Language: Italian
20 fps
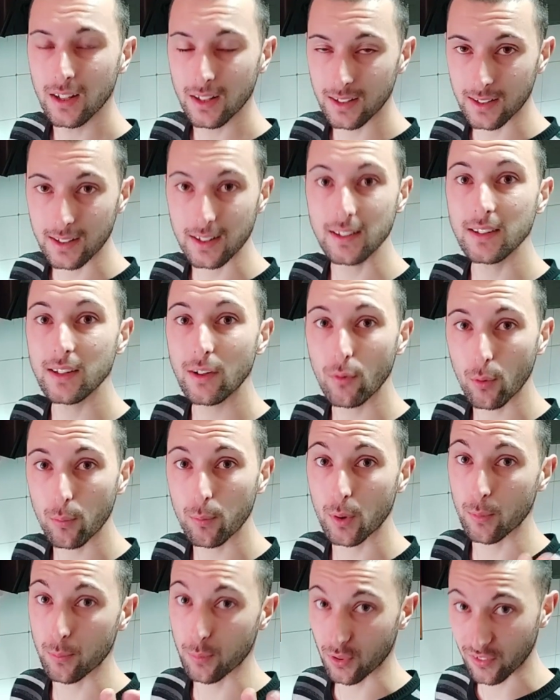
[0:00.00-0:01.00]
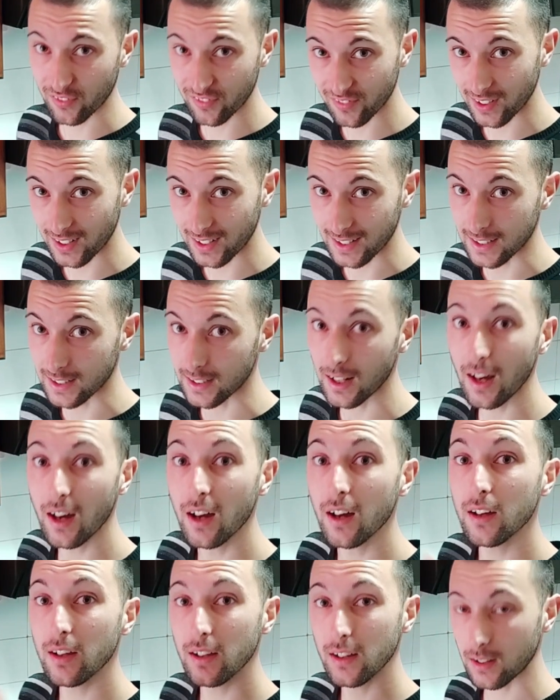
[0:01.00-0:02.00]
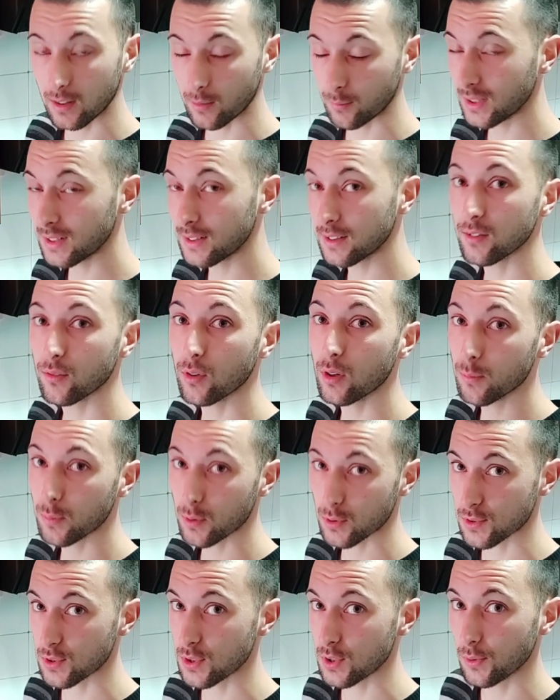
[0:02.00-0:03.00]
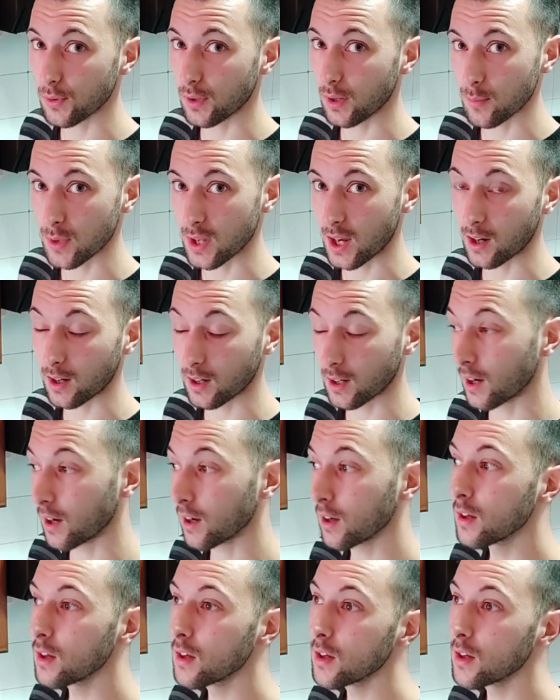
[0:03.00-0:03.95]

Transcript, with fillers: le rendevo proprio farina e la mettevo al posto di quella bianca.